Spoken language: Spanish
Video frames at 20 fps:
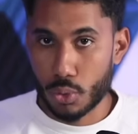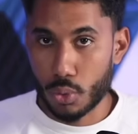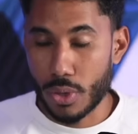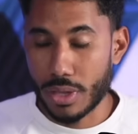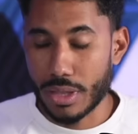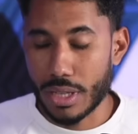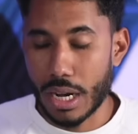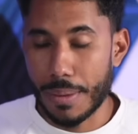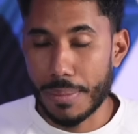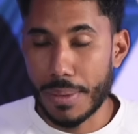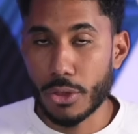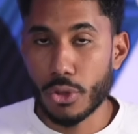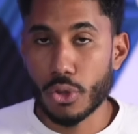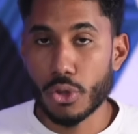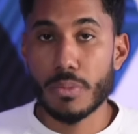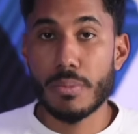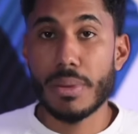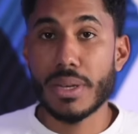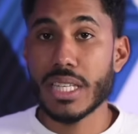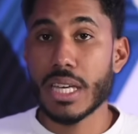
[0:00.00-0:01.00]
en sus
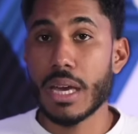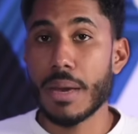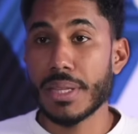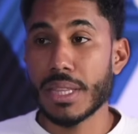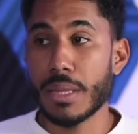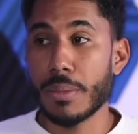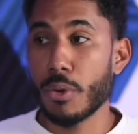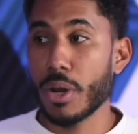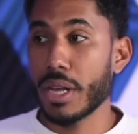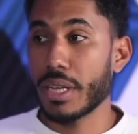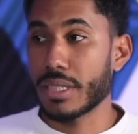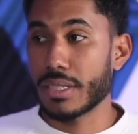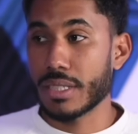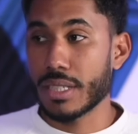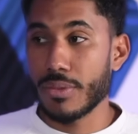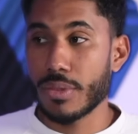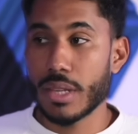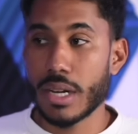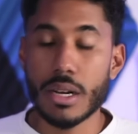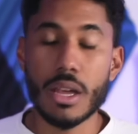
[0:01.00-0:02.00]
entrenamientos básicamente porque se
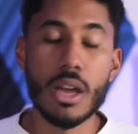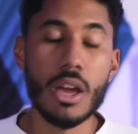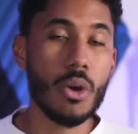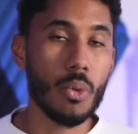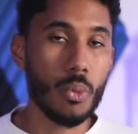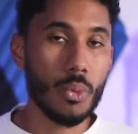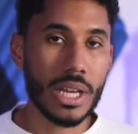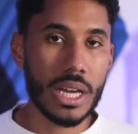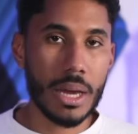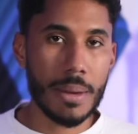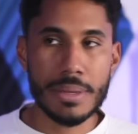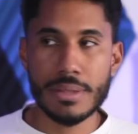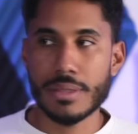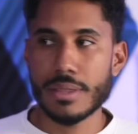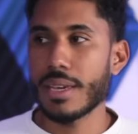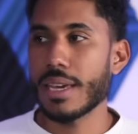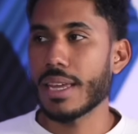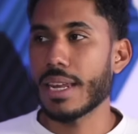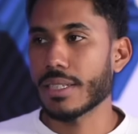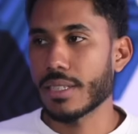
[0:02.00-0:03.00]
centran
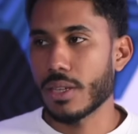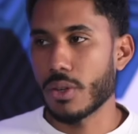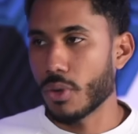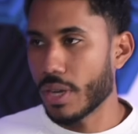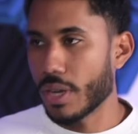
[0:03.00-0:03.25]
únicamente en hacer